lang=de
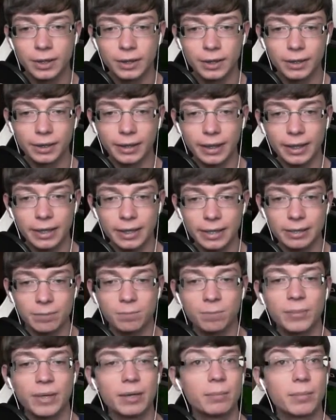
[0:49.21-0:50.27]
äh, kann
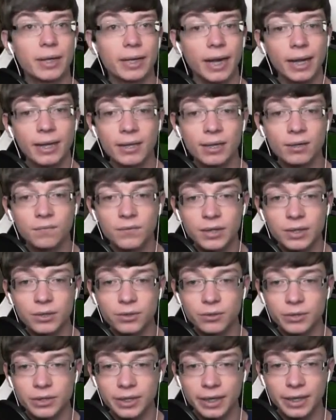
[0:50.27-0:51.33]
nebenbei meine anderen
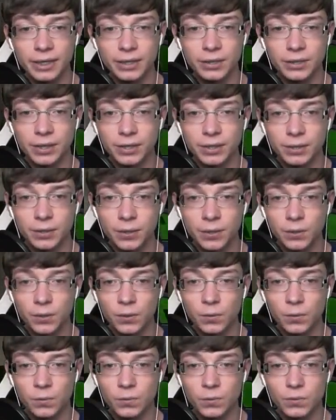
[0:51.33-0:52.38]
Videos rendern
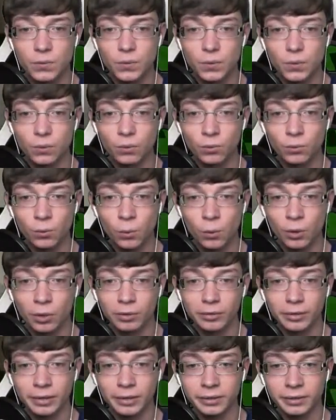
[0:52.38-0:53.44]
und ja,
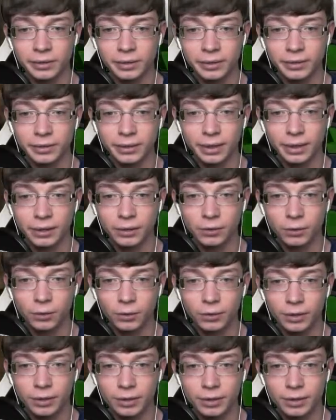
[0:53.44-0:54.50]
das, da sind alle
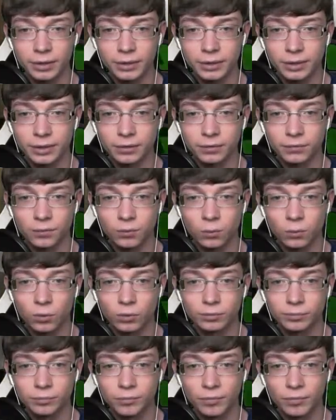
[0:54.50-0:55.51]
glücklich, da sind alle froh.